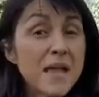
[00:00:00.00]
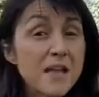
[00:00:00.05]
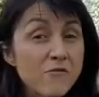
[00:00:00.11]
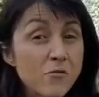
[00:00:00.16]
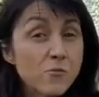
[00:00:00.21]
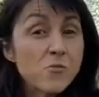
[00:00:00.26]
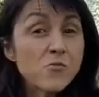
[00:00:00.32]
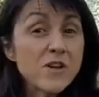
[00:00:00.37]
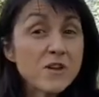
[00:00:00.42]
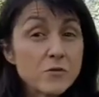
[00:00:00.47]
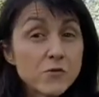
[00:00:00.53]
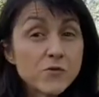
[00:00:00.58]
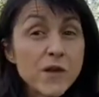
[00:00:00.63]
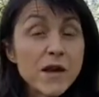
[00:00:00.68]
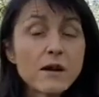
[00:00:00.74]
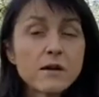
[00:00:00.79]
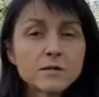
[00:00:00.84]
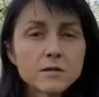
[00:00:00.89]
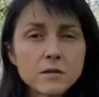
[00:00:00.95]
Et vous pouvez lui
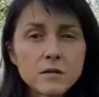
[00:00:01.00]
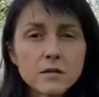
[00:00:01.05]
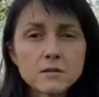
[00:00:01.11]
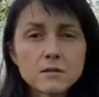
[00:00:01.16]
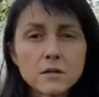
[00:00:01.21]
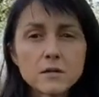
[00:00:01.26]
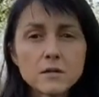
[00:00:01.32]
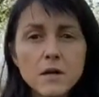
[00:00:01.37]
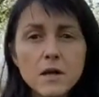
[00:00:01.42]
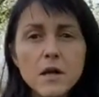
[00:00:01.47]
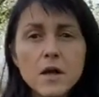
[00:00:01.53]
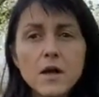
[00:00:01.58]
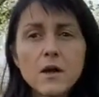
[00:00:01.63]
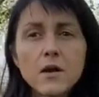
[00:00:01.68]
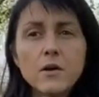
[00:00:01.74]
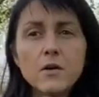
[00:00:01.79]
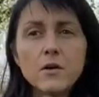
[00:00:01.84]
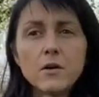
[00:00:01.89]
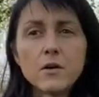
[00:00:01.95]
faire entendre
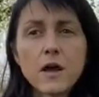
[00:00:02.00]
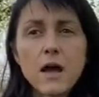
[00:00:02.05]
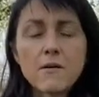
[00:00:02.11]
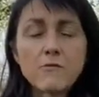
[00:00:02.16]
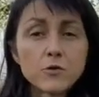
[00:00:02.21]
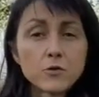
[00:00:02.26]
à